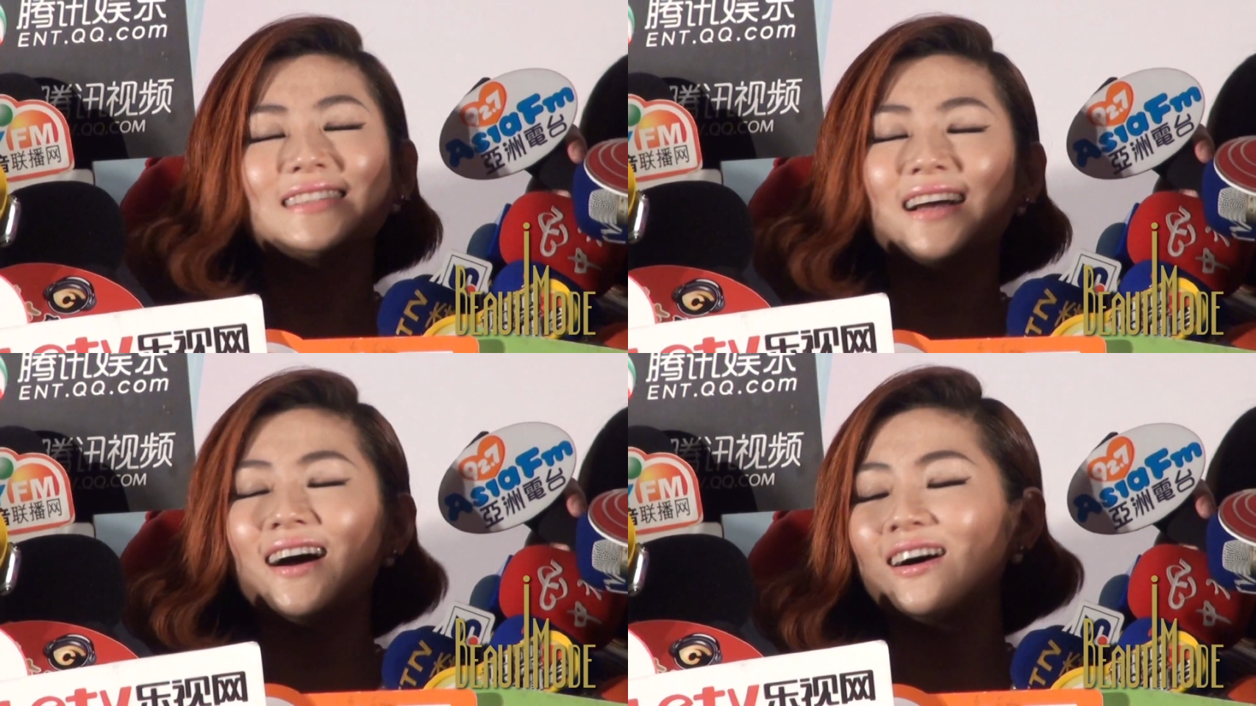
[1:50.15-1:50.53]

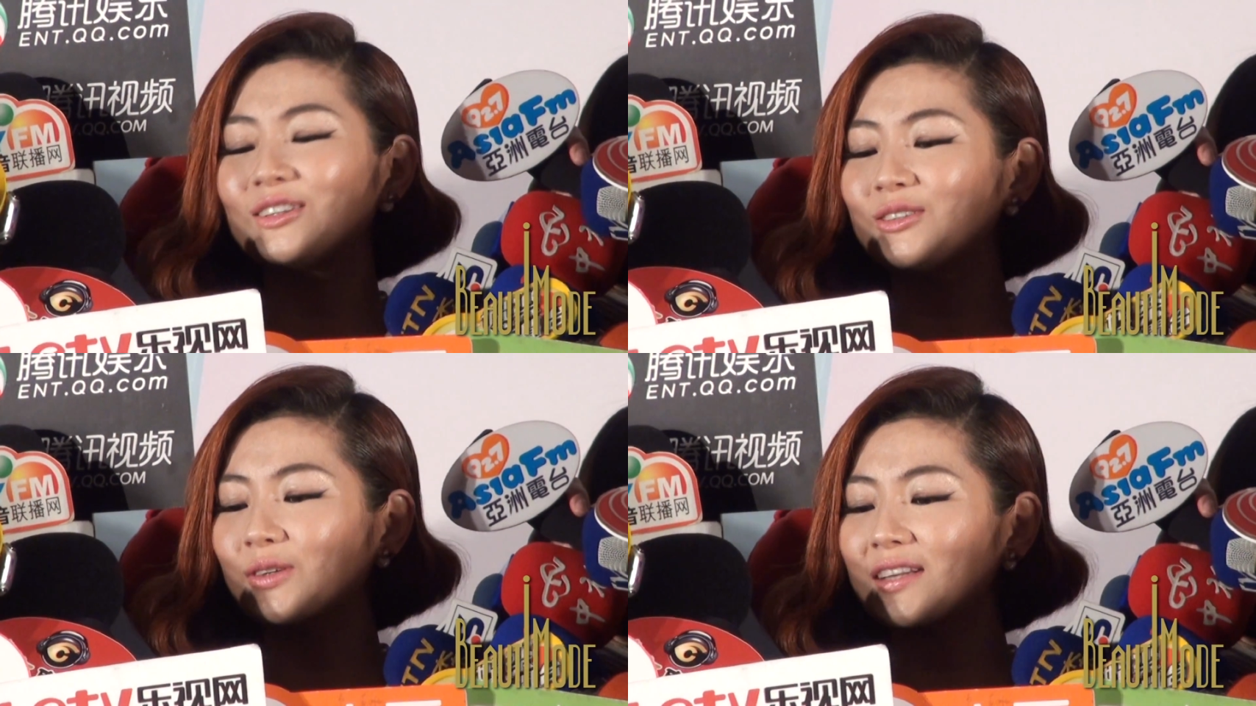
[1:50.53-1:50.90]
呃，
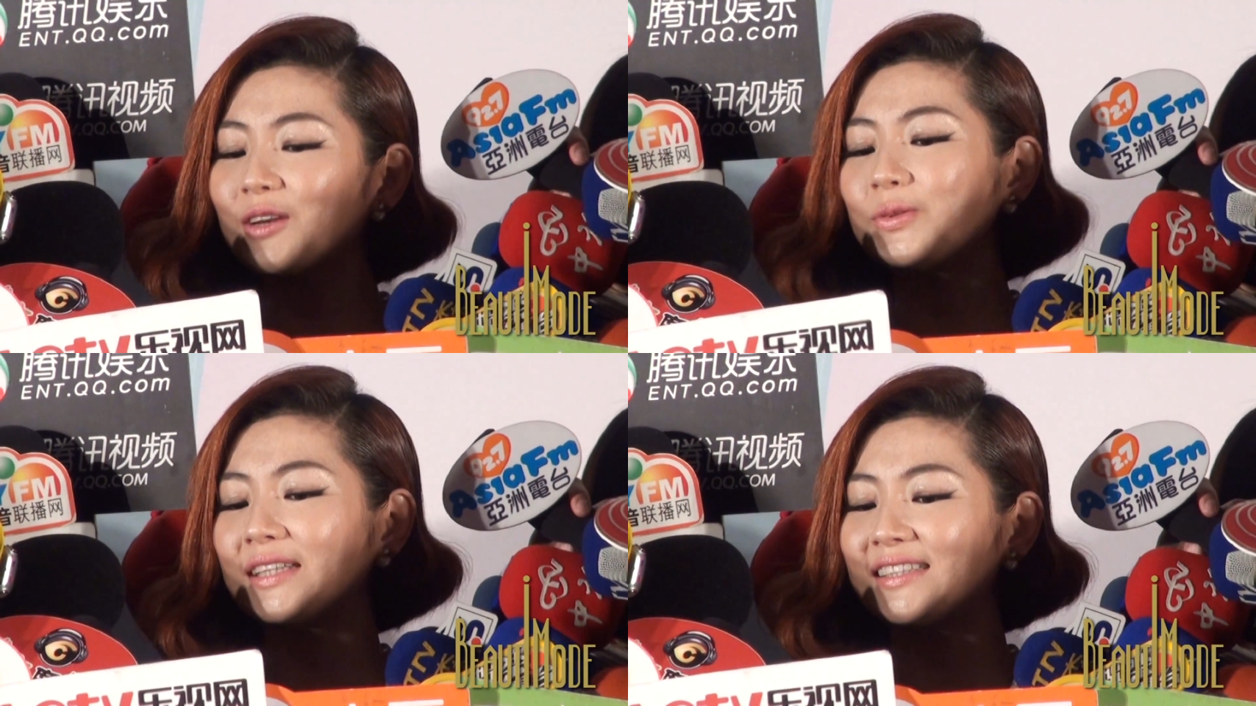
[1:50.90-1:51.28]
昨天
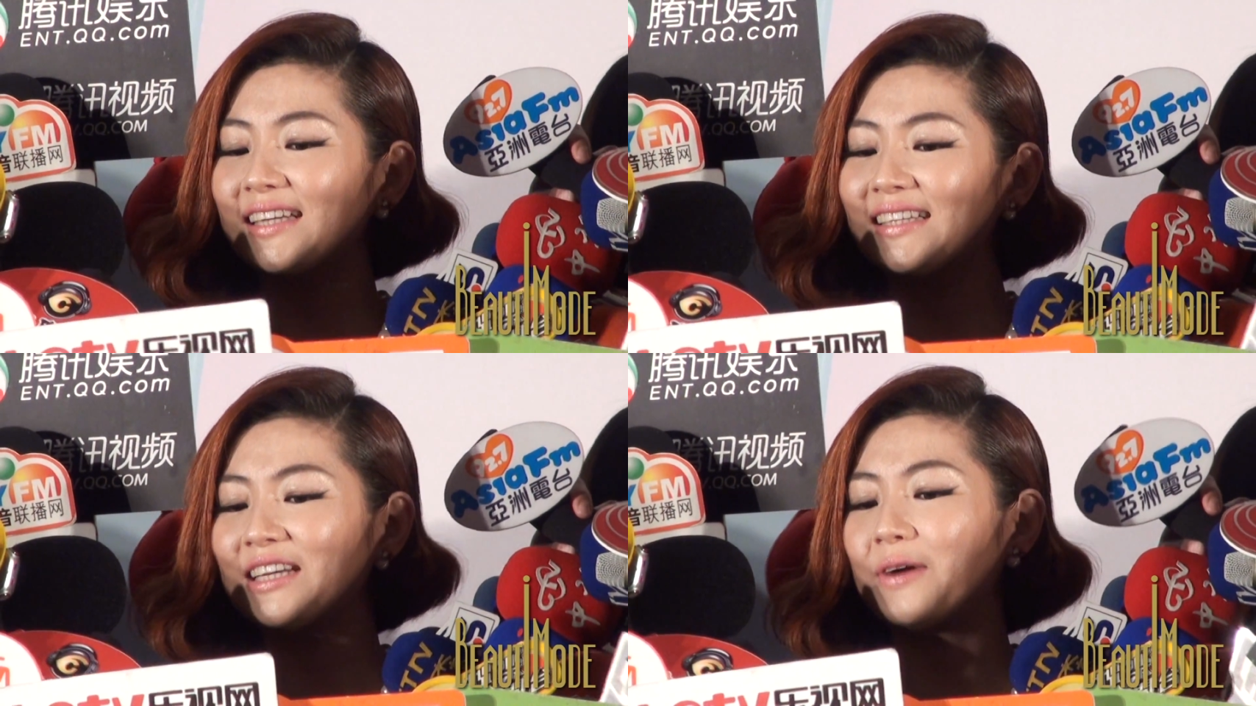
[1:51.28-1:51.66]
录影的
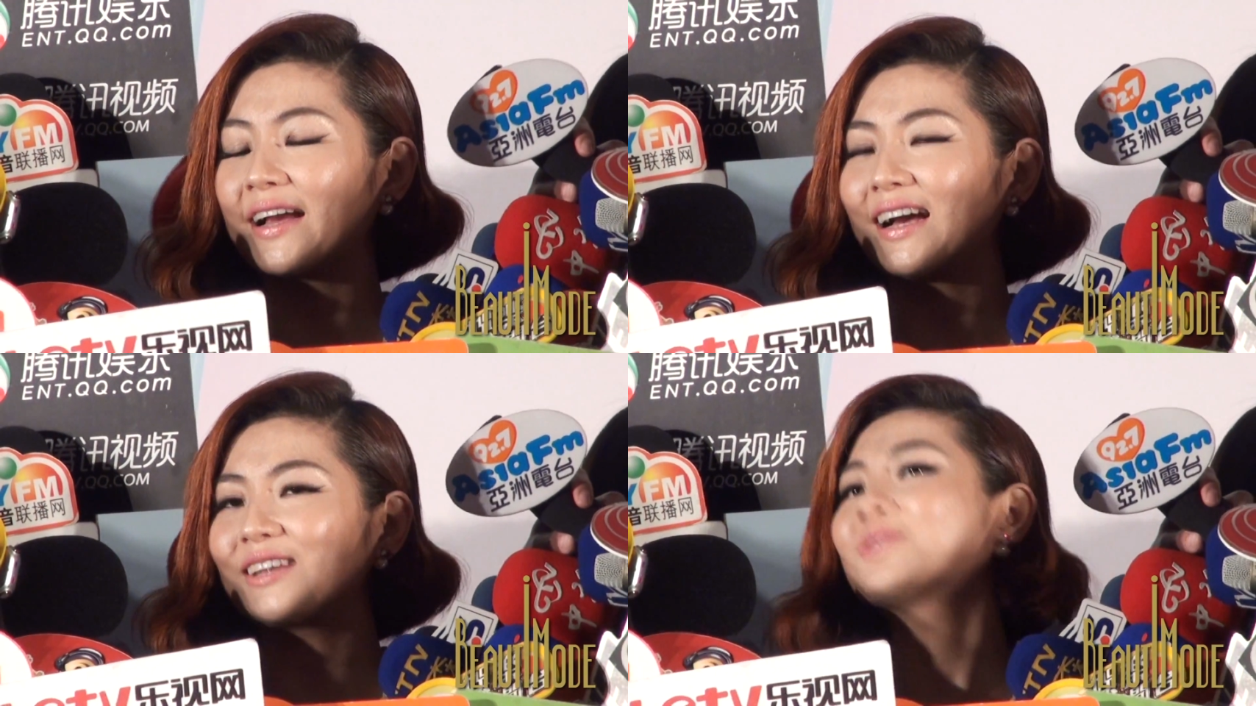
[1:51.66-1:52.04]
前一天，我还
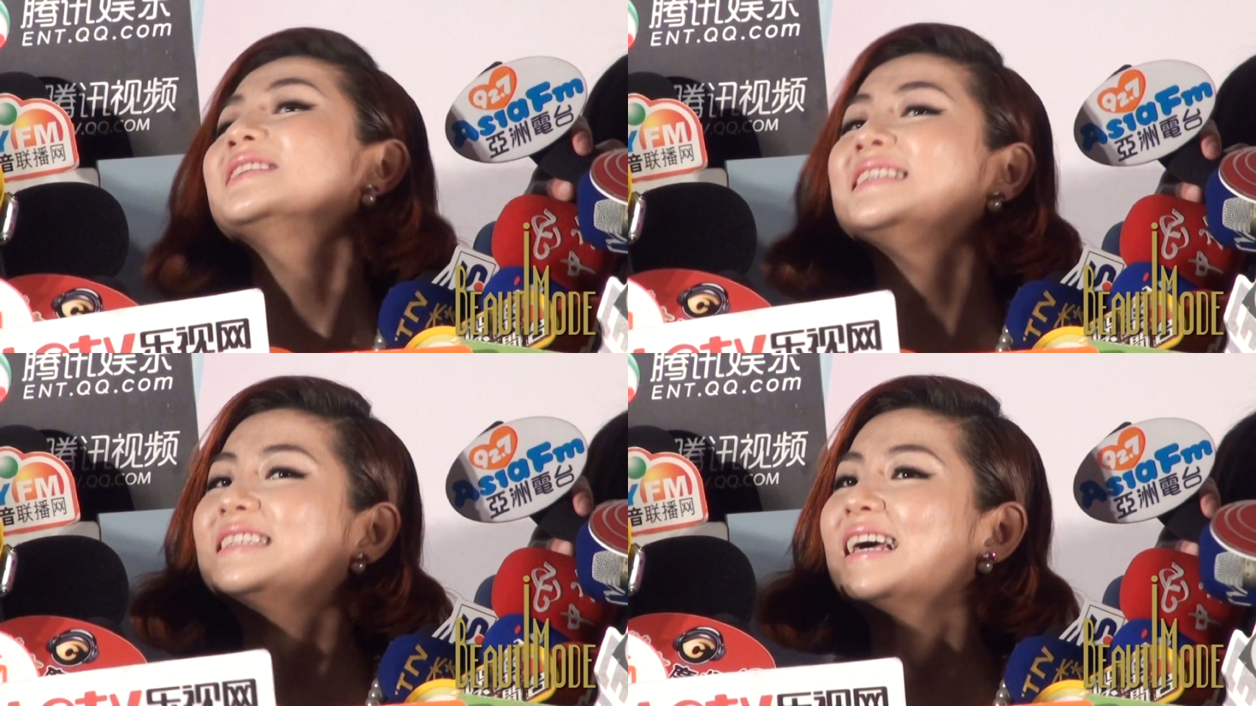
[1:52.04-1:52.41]
跟他说：“
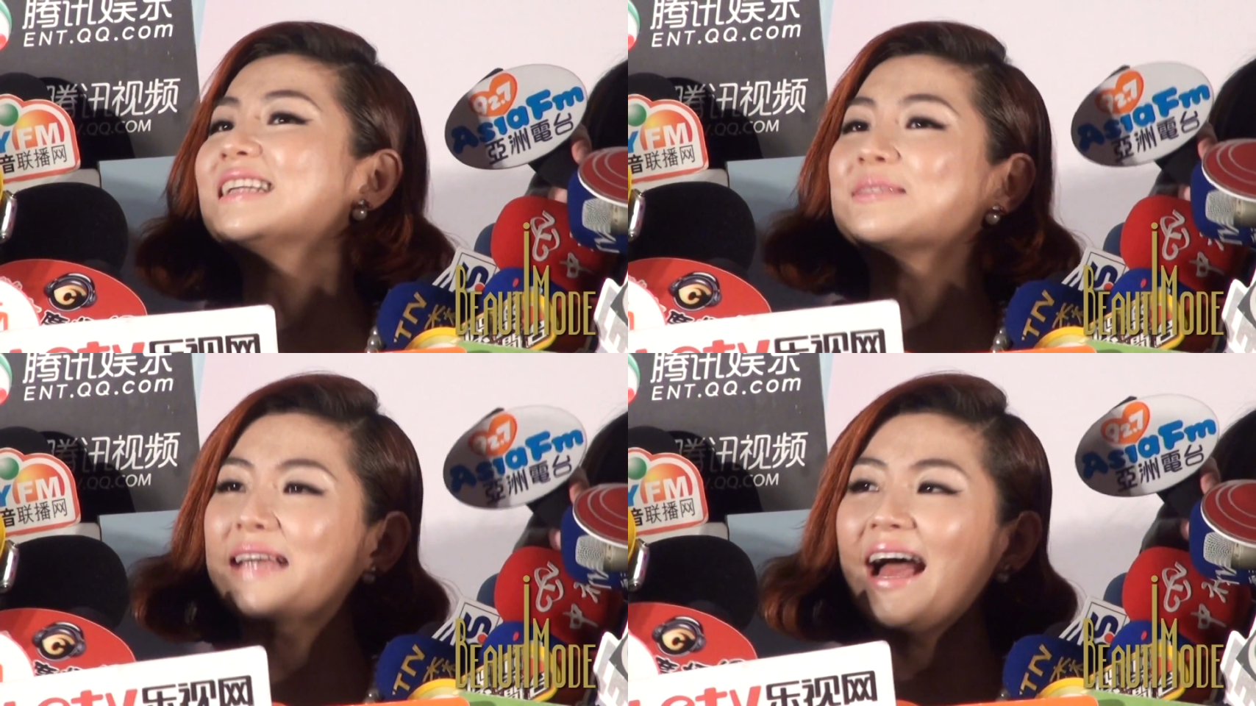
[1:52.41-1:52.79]
你现在
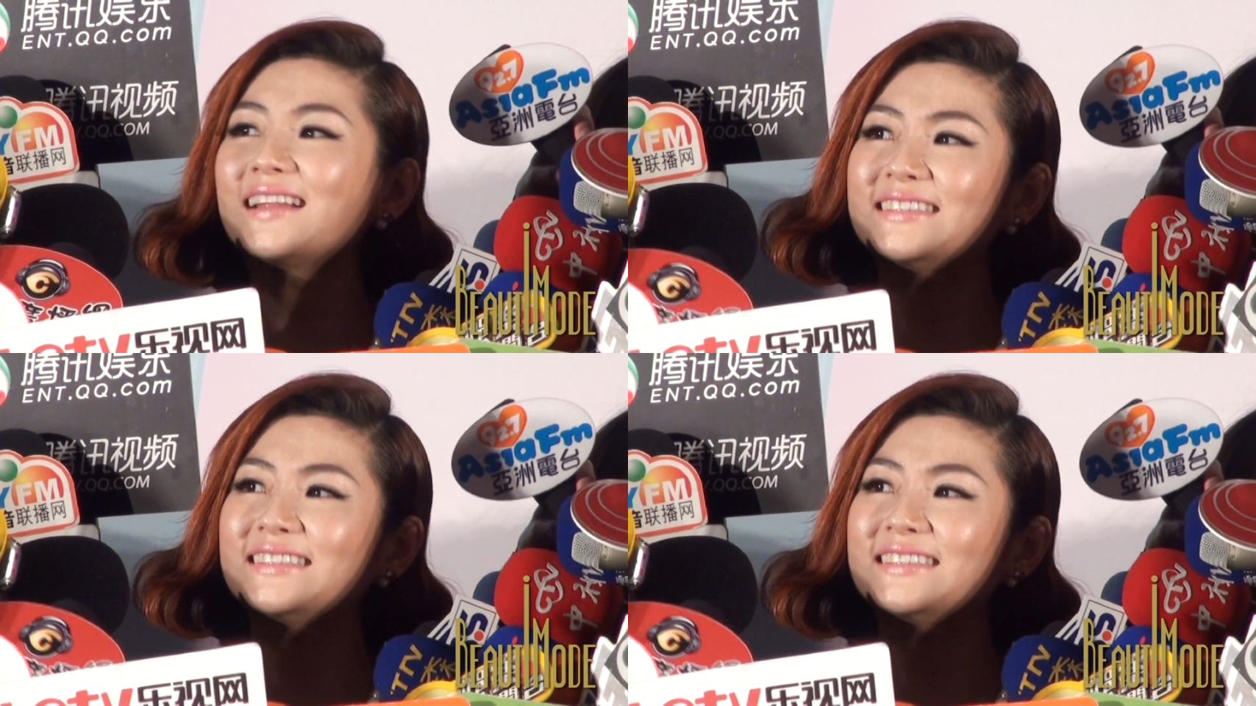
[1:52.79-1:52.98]
怎么样？